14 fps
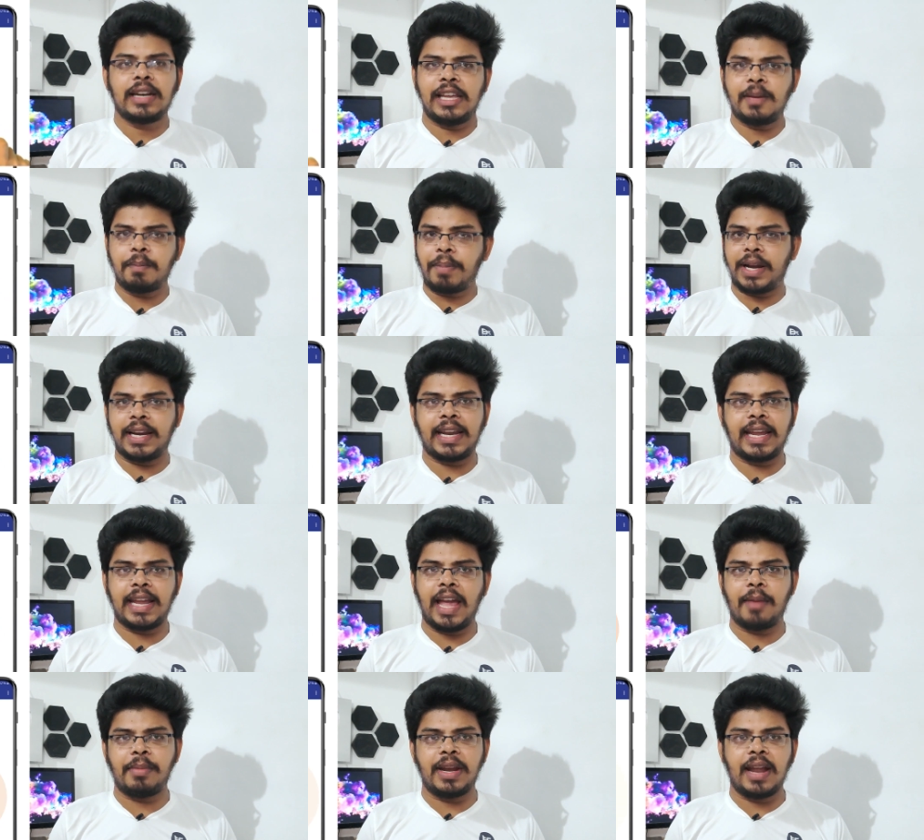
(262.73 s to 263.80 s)
கிளிக்
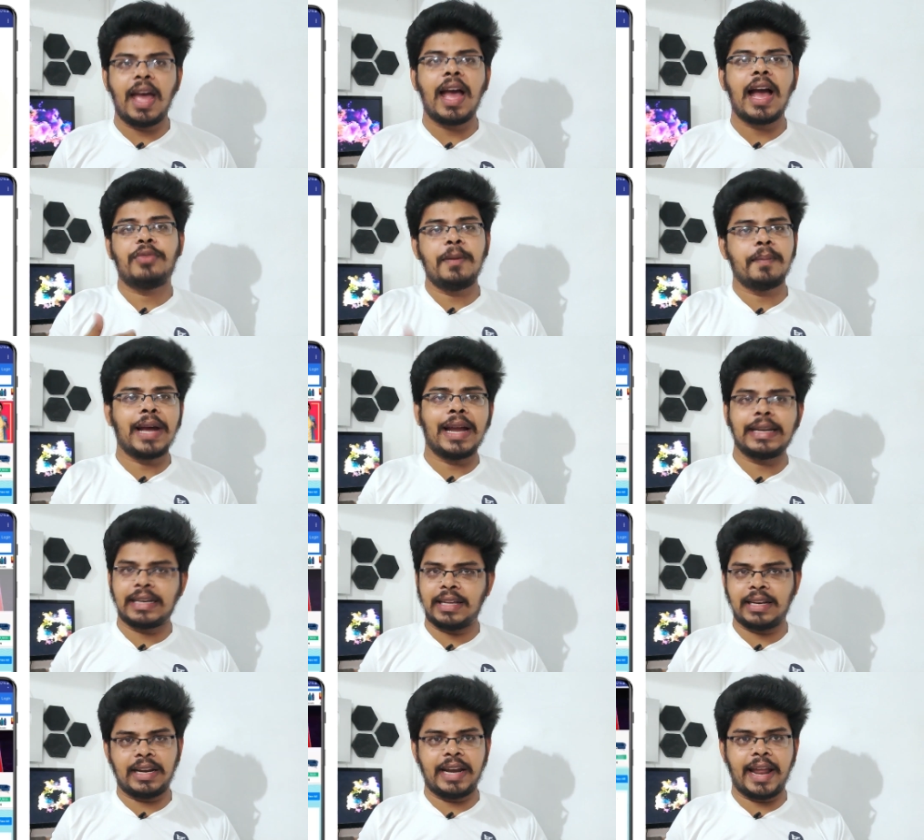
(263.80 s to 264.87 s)
பண்ணிட்டீங்க அப்படின்னா
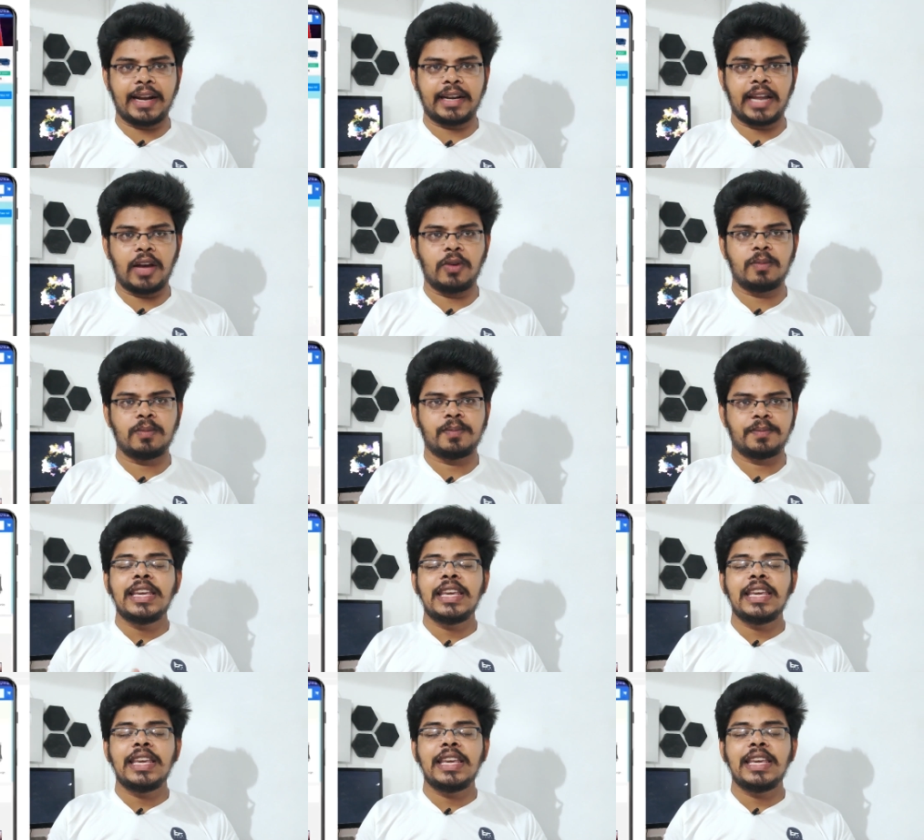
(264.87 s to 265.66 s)
ஃப்ளிப்கார்ட்டுக்கு ரீடைரக்ட் ஆகும்